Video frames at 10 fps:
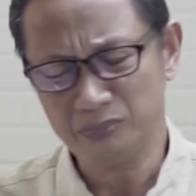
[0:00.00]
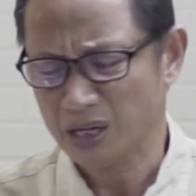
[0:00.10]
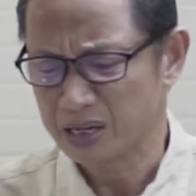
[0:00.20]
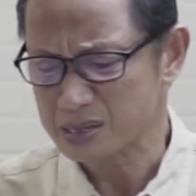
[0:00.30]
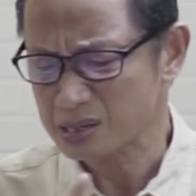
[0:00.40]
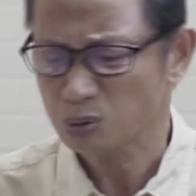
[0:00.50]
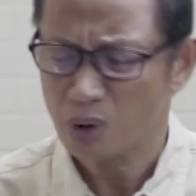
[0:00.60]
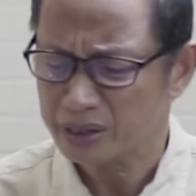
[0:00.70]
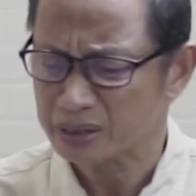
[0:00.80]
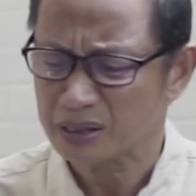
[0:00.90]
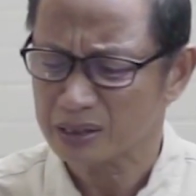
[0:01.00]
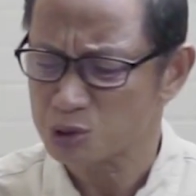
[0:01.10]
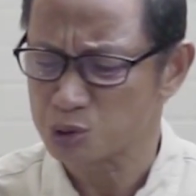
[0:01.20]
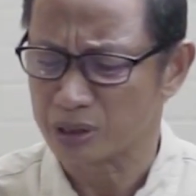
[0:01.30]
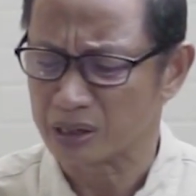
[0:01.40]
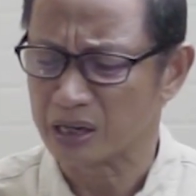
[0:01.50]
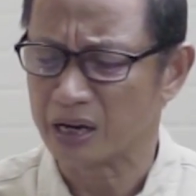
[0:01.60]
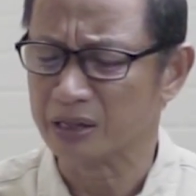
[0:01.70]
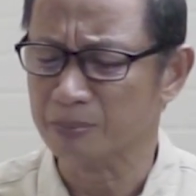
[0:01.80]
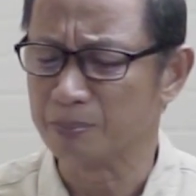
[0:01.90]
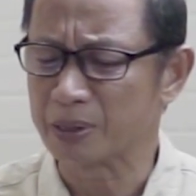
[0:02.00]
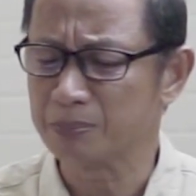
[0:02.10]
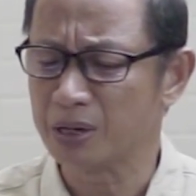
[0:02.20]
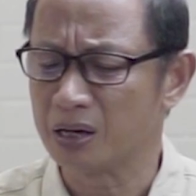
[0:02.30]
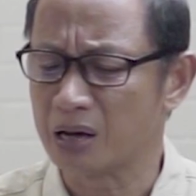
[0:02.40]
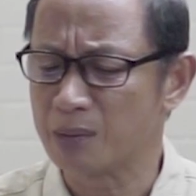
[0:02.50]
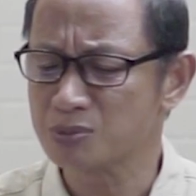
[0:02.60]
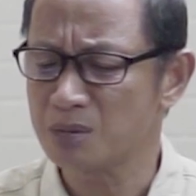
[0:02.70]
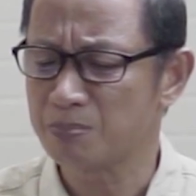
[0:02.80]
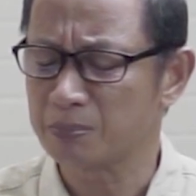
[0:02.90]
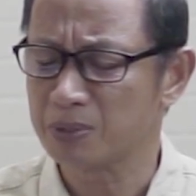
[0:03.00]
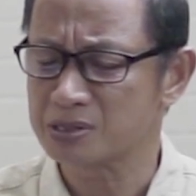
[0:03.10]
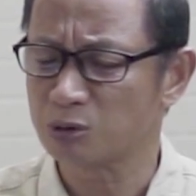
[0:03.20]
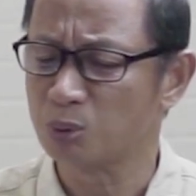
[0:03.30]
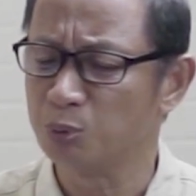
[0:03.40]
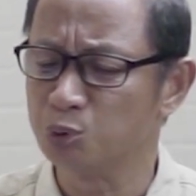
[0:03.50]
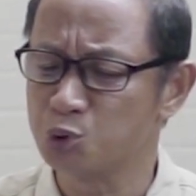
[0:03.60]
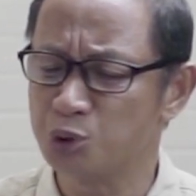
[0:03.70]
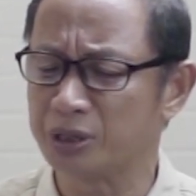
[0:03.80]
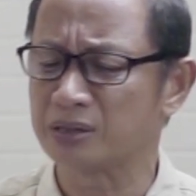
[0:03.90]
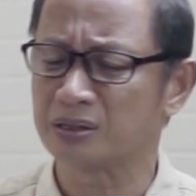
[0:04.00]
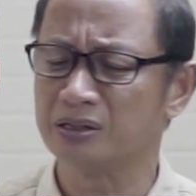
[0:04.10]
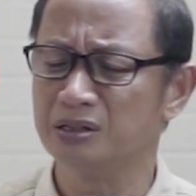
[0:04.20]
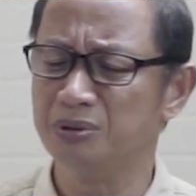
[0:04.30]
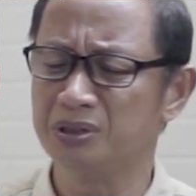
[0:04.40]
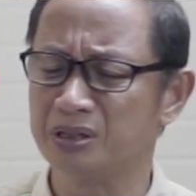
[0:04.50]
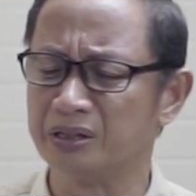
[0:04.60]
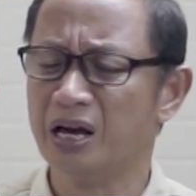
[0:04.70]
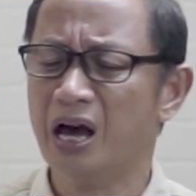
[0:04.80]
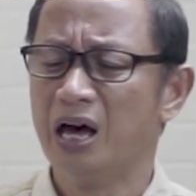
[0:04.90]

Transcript: Ada satu ayat lagi saudara, ayat 4, uh, eh, Amsal 14 ayat 27 dikatakan demikian.